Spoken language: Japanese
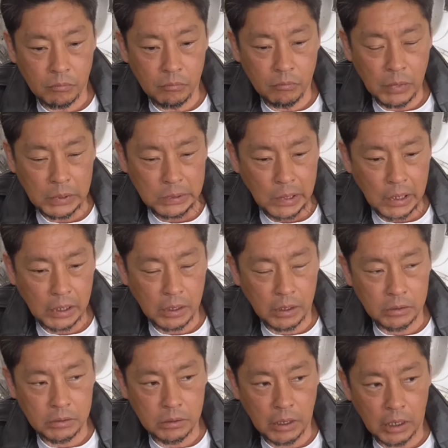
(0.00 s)
うんまあだか
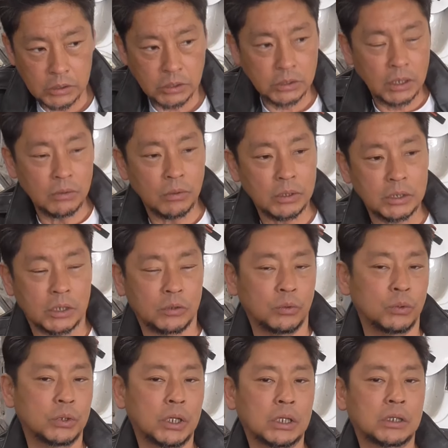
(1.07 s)
ら明日の朝
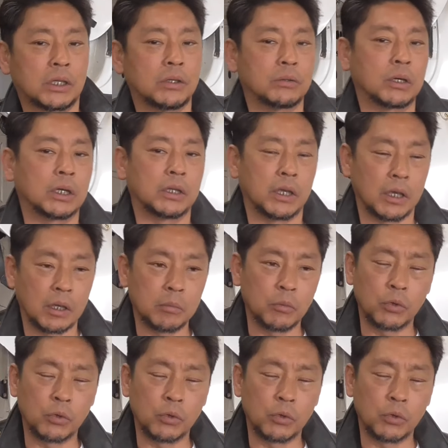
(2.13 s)
どうなってるかで、